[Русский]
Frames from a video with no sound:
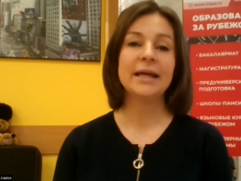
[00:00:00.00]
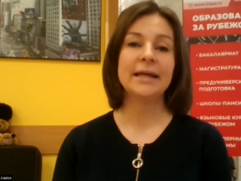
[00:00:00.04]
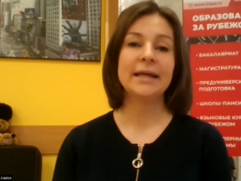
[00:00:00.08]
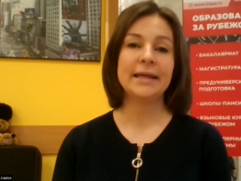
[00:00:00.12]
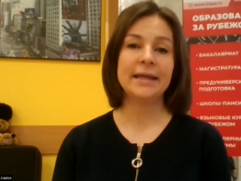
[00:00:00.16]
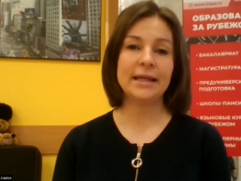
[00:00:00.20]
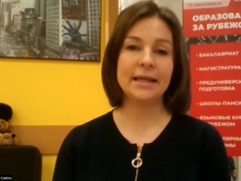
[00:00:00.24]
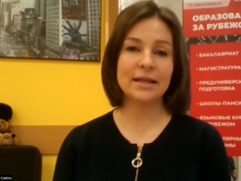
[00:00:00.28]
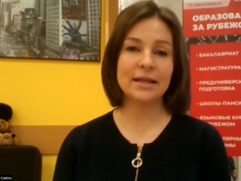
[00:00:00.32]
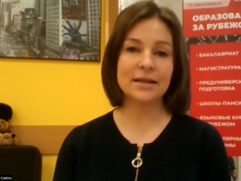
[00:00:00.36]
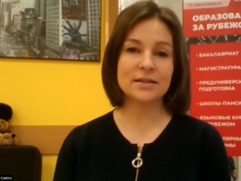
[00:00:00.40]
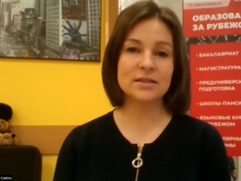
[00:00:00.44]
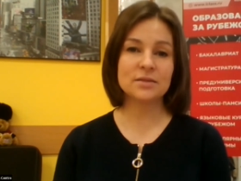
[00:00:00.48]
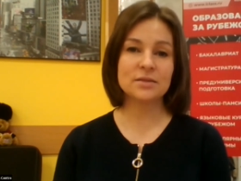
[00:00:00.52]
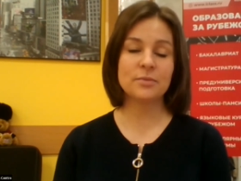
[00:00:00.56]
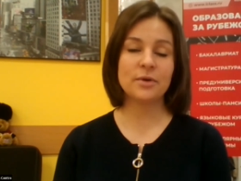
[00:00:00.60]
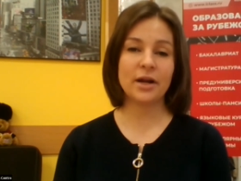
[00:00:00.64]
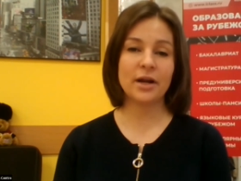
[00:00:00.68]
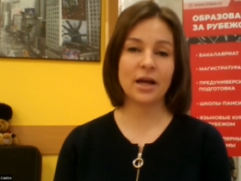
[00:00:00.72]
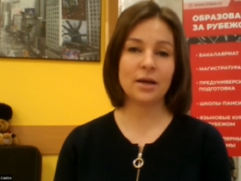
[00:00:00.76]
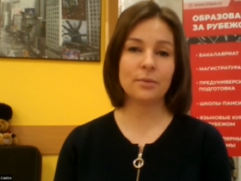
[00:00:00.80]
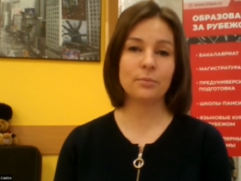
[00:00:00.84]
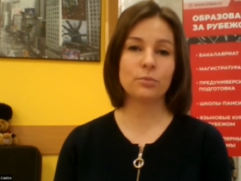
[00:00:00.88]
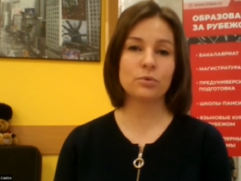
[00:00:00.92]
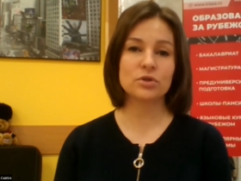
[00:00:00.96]
и
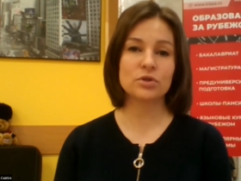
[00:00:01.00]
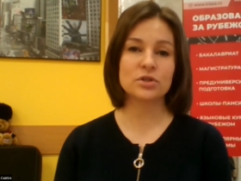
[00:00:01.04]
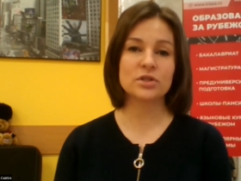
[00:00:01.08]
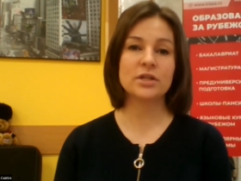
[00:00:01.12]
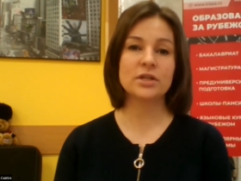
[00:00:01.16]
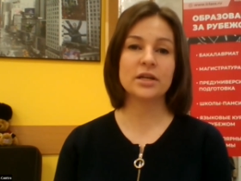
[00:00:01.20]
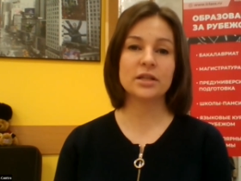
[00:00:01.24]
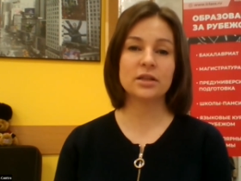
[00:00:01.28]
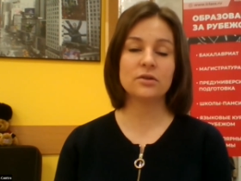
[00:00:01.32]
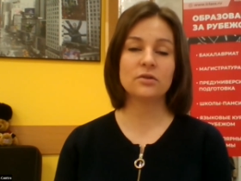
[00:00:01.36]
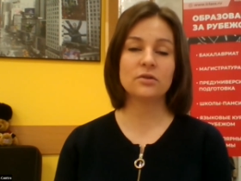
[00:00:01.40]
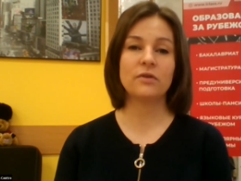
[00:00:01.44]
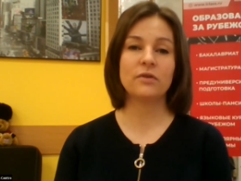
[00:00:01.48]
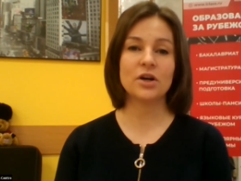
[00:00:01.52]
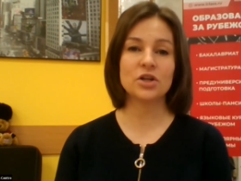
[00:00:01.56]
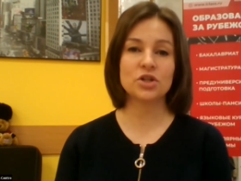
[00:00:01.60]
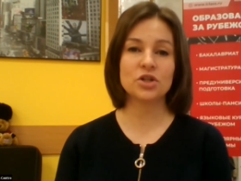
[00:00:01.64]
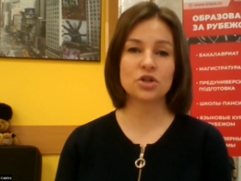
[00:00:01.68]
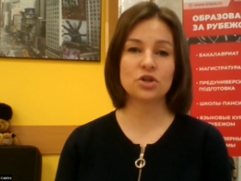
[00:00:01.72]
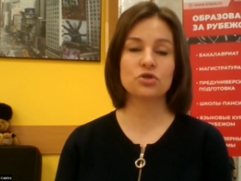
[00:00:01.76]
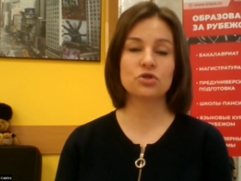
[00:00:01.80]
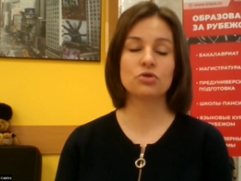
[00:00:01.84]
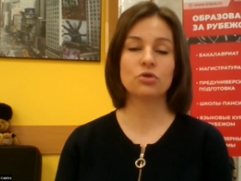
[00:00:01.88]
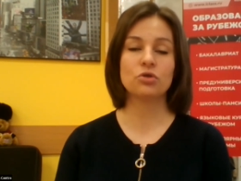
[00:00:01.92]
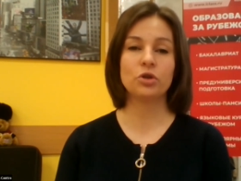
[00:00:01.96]
разбираем после этого
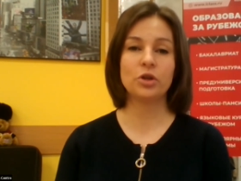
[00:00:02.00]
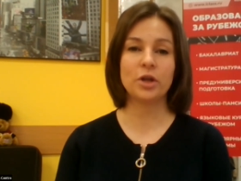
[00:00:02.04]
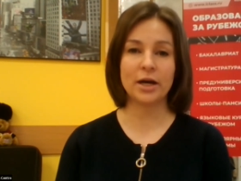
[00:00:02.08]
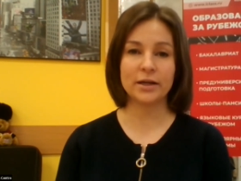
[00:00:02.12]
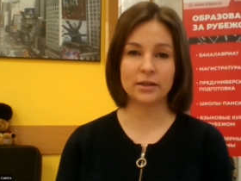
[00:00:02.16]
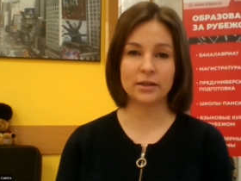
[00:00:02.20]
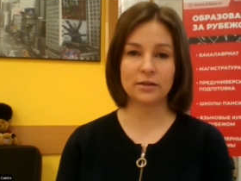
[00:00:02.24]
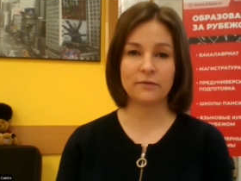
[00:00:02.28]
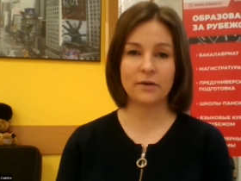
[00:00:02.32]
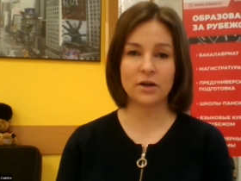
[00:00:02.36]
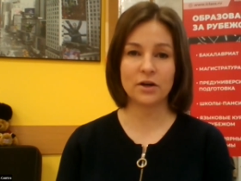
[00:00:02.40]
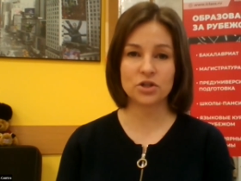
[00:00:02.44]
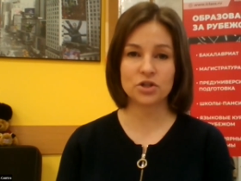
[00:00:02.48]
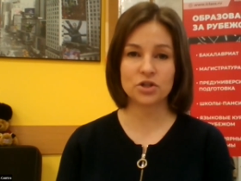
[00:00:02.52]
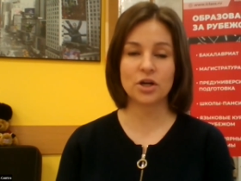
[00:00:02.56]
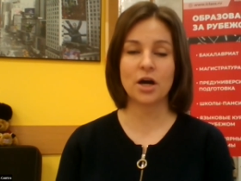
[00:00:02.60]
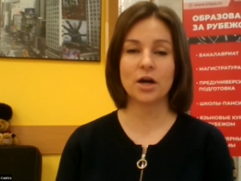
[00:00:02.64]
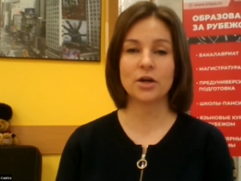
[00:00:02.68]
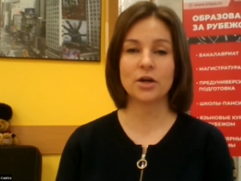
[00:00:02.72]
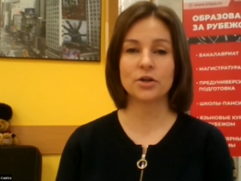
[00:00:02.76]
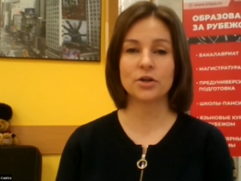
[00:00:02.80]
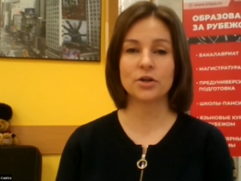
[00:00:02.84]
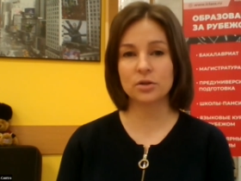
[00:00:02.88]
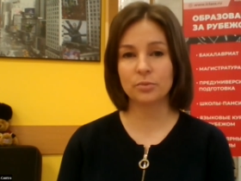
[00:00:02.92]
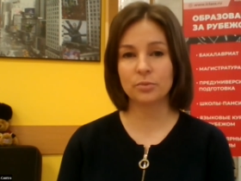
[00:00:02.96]
ваши результаты, ваши
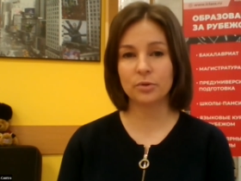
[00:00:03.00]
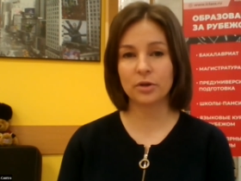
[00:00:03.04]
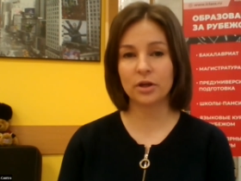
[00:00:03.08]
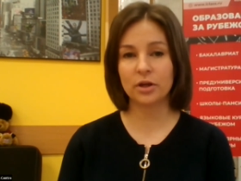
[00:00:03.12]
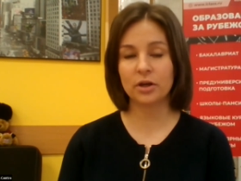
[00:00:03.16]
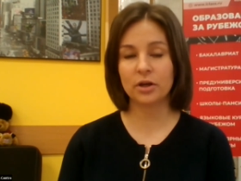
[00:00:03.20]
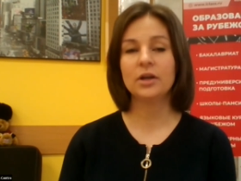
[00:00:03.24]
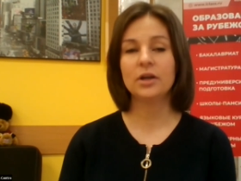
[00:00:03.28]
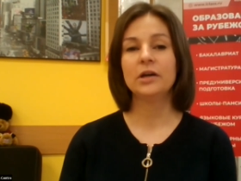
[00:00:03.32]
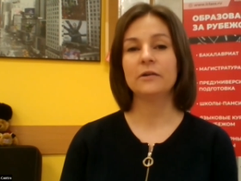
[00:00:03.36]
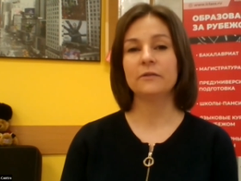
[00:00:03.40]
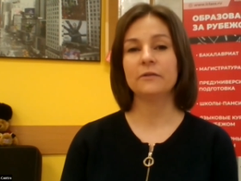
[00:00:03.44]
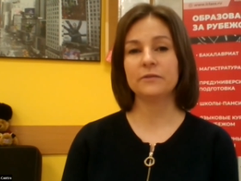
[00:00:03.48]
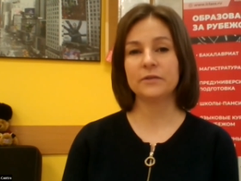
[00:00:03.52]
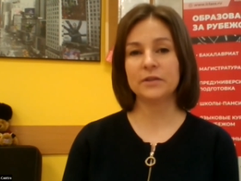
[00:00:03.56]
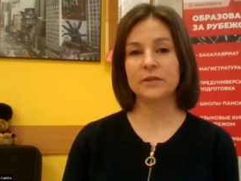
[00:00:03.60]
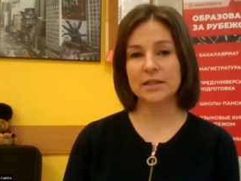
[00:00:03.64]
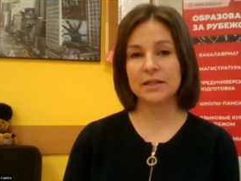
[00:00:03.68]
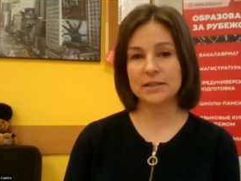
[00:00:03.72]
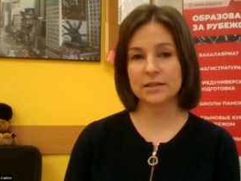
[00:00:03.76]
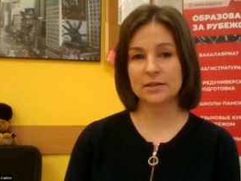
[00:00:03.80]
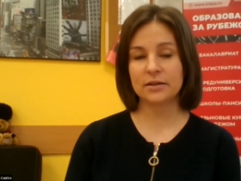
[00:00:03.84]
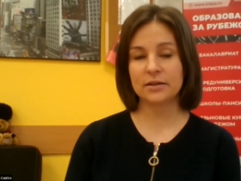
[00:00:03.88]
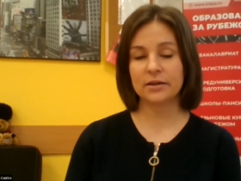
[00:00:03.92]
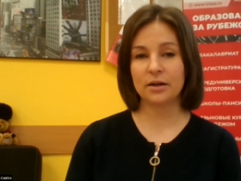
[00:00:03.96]
ошибки в
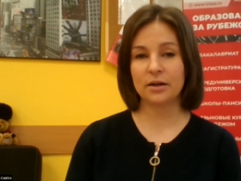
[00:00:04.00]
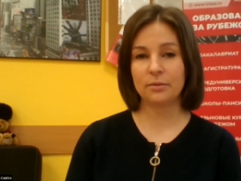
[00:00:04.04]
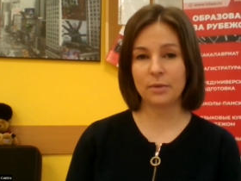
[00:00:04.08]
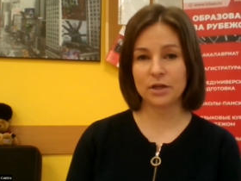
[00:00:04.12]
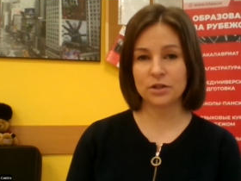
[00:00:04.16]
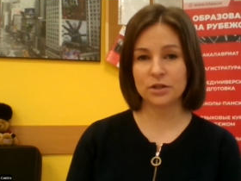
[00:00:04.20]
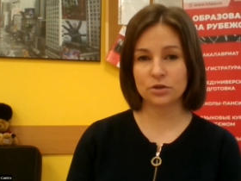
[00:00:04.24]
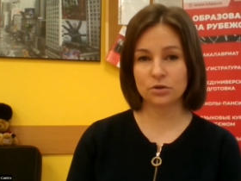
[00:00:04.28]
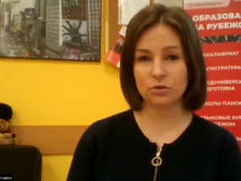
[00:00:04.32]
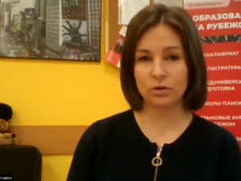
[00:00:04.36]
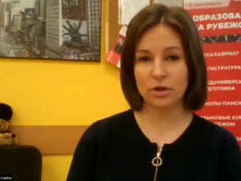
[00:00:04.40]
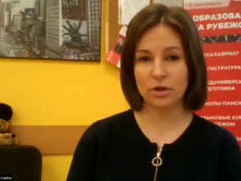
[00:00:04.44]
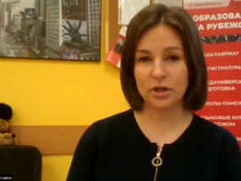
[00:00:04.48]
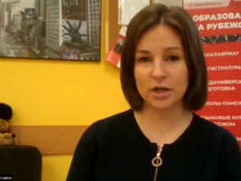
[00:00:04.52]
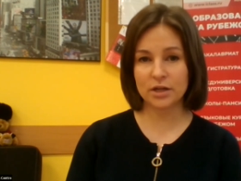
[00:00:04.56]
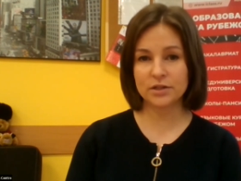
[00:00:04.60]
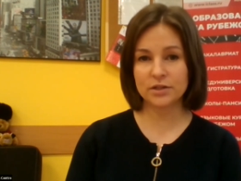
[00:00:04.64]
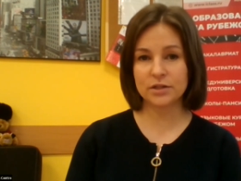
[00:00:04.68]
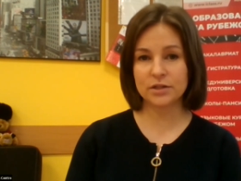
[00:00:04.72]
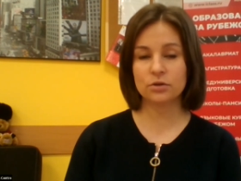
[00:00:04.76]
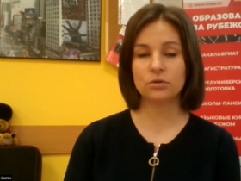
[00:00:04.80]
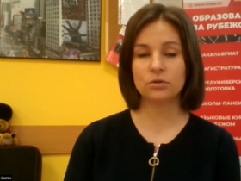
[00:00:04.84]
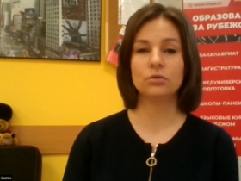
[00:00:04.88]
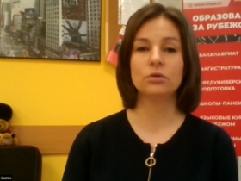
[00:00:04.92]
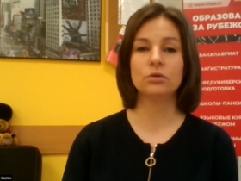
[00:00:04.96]
тесте на грамматику,
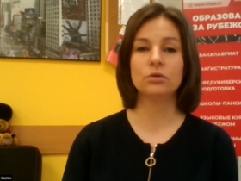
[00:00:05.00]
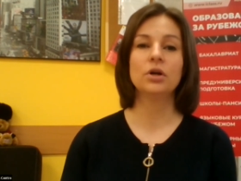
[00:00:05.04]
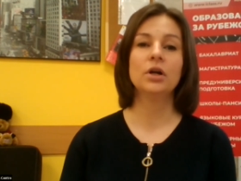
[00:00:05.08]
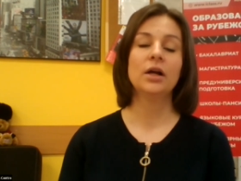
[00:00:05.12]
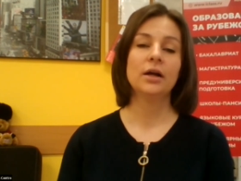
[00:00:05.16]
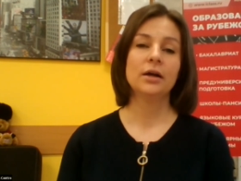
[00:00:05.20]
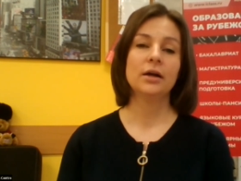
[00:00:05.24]
лексику,